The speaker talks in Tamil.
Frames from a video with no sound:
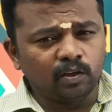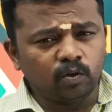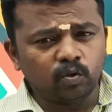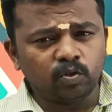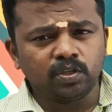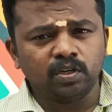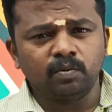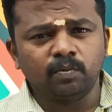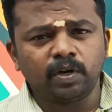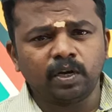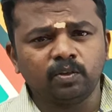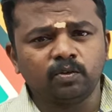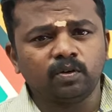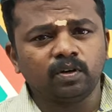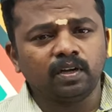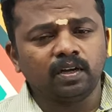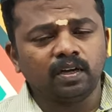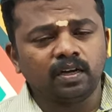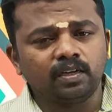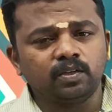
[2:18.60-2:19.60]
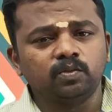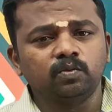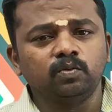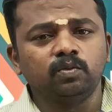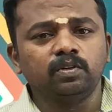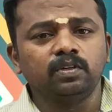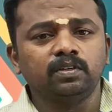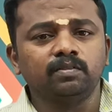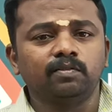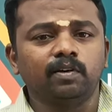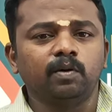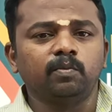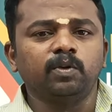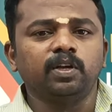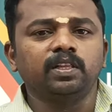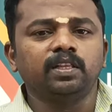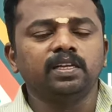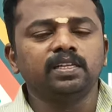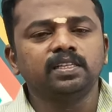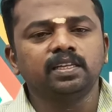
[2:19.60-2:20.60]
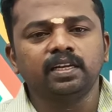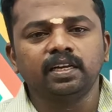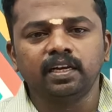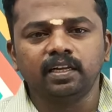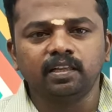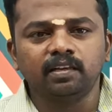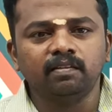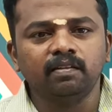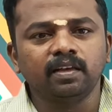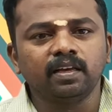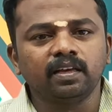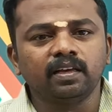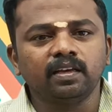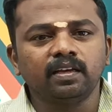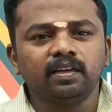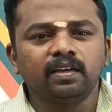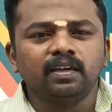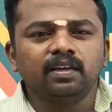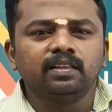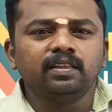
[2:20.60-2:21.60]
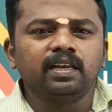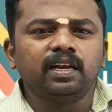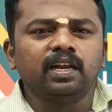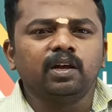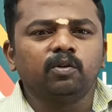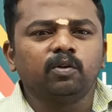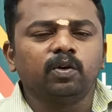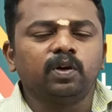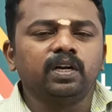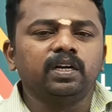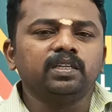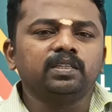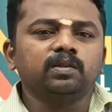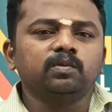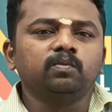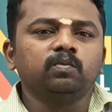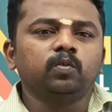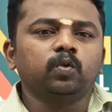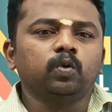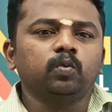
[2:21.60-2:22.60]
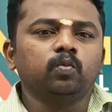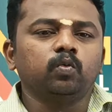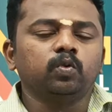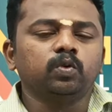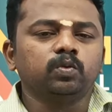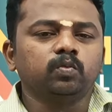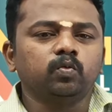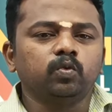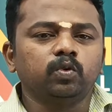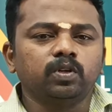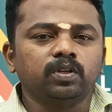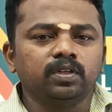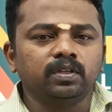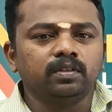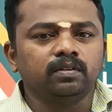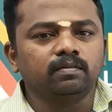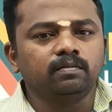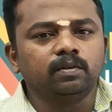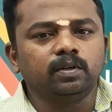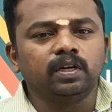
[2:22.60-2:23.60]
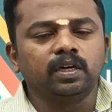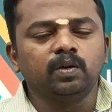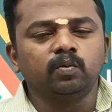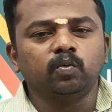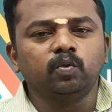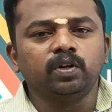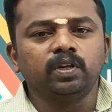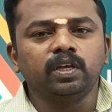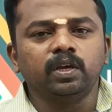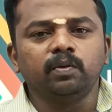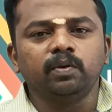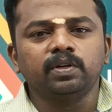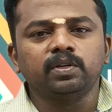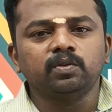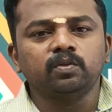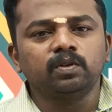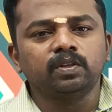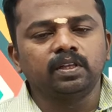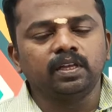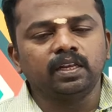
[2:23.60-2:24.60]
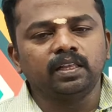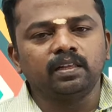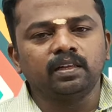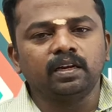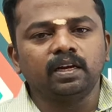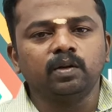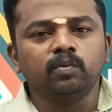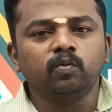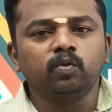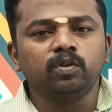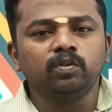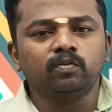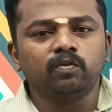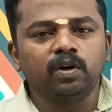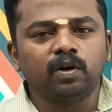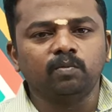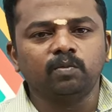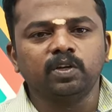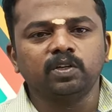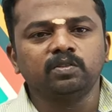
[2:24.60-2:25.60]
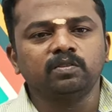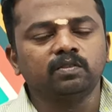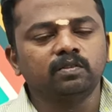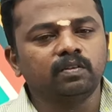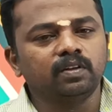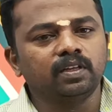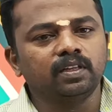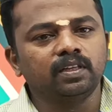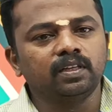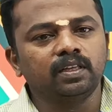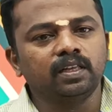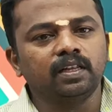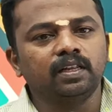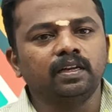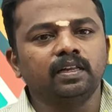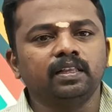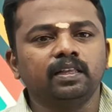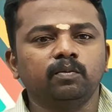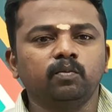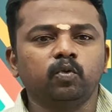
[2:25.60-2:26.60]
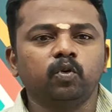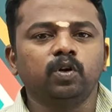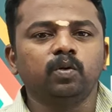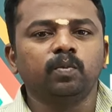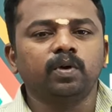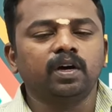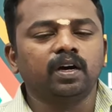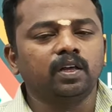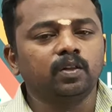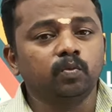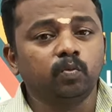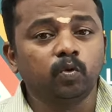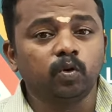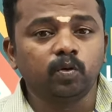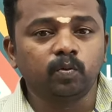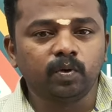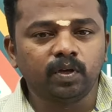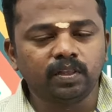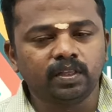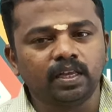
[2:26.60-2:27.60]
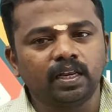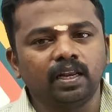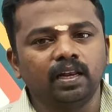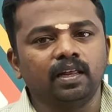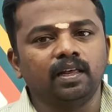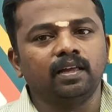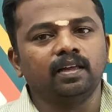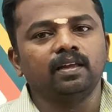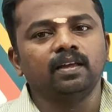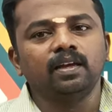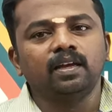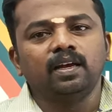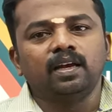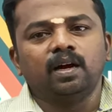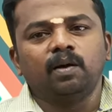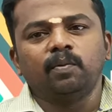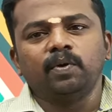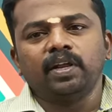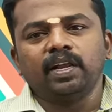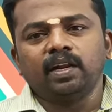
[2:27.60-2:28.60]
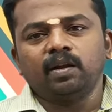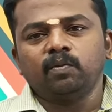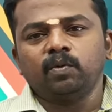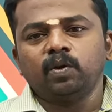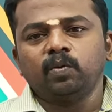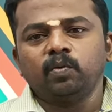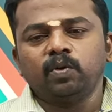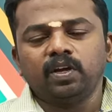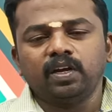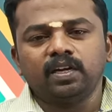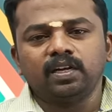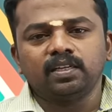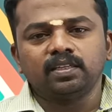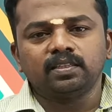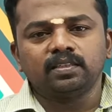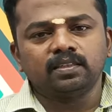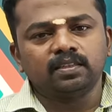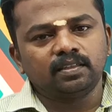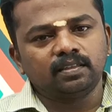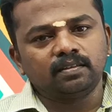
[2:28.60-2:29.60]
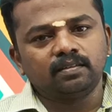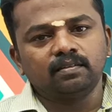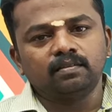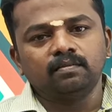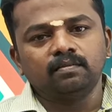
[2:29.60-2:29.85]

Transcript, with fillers: அந்த கொஸ்டினை பார்த்தோன்னா அட்லீஸ்ட் உங்களுக்கு ஃபார்முலா தெரிஞ்சாலும் எழுதிடுவீங்க தெரியல கூட ரெண்டு சம் ஒரு மூணு மூணு ரெண்டு மூணு ஈக்குவேஷன் உங்களுக்கு தெரியுது ரெண்டு மூணு ஃபார்முலாஸ் வந்து வருது இல்லை இது போடணுமா அது போடணுமான்னு தெரியல அப்போ நீங்கள் என்ன பண்ண முடியும் அட்லீஸ்ட்டு